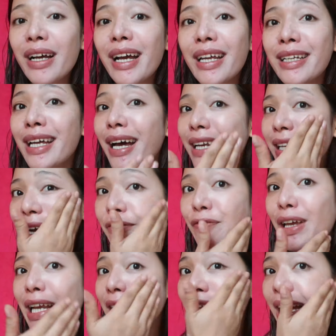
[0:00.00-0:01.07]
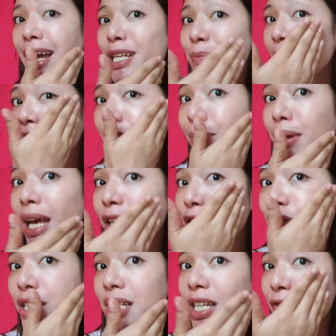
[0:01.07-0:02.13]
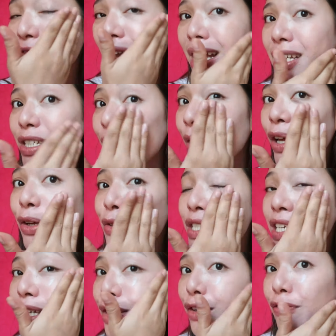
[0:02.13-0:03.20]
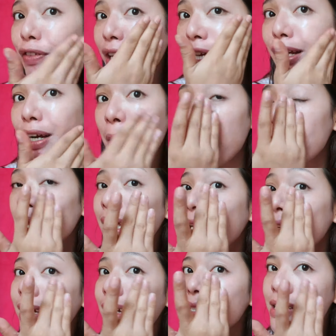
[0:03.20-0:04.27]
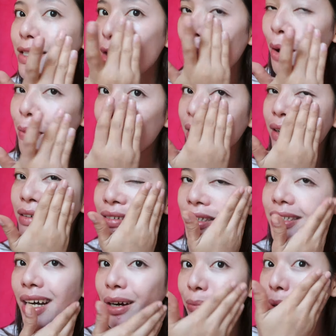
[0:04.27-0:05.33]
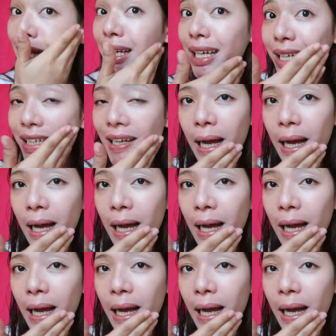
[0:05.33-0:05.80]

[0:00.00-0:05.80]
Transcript: Parang ganda ng feeling guys pag ni-blend nyo siya sa face nyo using your finger. Kasi sobrang uh, ang milky